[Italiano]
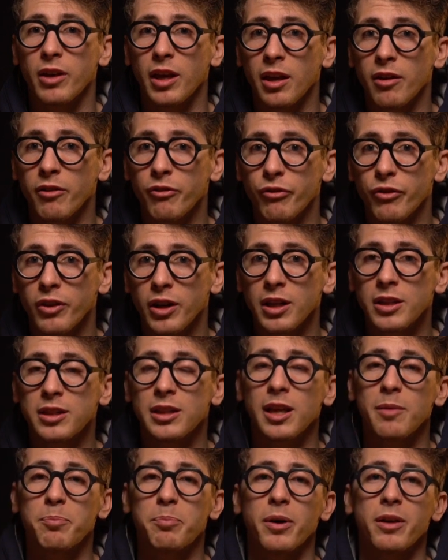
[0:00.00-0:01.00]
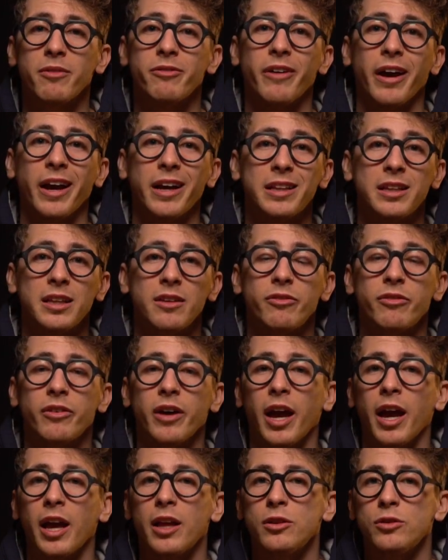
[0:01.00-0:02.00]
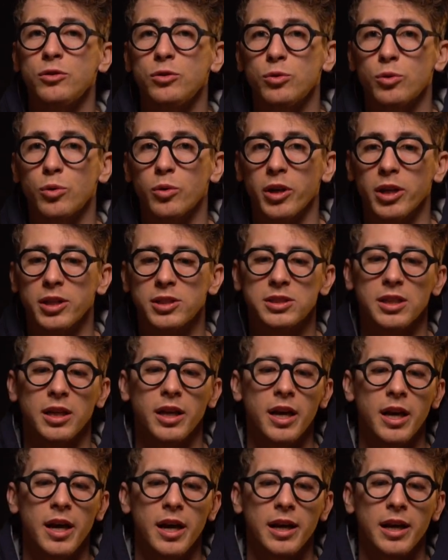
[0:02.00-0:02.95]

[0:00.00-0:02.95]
Infinite e poi Vective Enduris.